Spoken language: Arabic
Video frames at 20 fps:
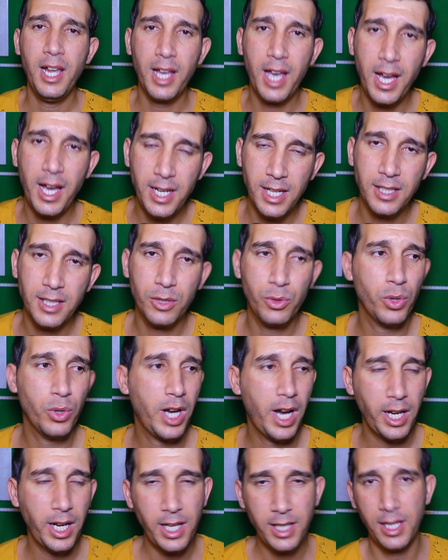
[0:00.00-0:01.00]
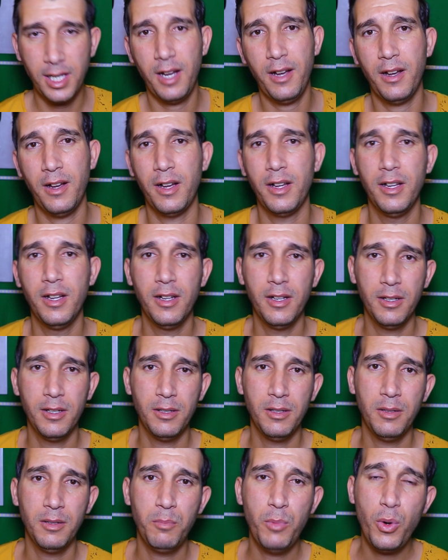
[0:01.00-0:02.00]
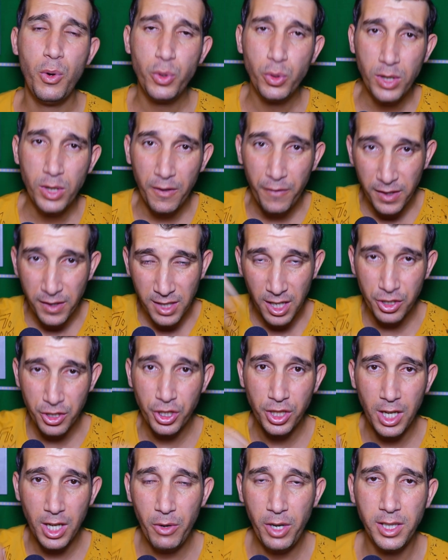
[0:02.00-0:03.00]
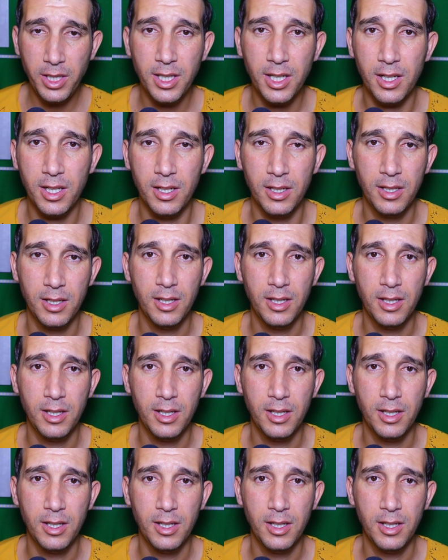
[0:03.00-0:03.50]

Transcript: قناتك وقناتها موجوده في ساشيه واحده